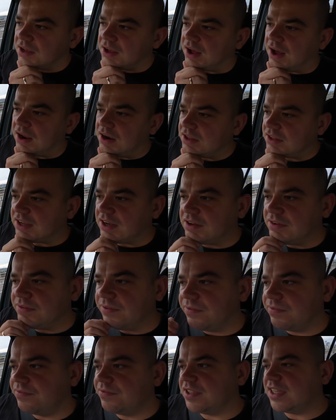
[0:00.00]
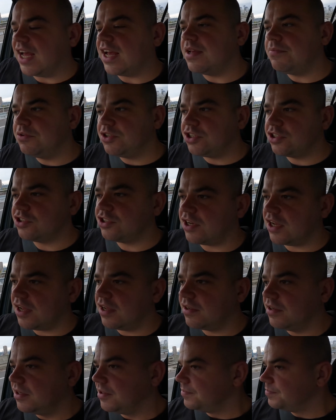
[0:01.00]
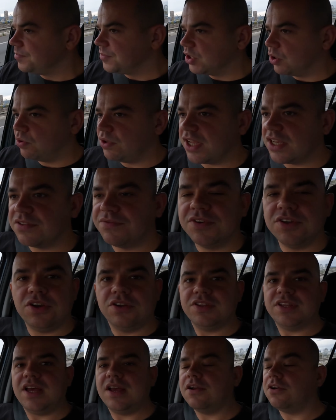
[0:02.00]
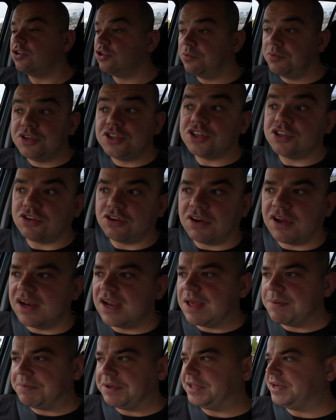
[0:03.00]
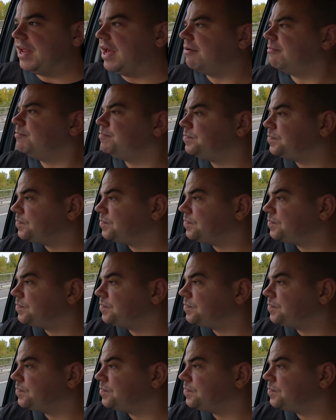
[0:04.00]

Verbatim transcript: ale tak wydaje mi się, że u nas wygląda ekonomicznie trochę lepiej, nie?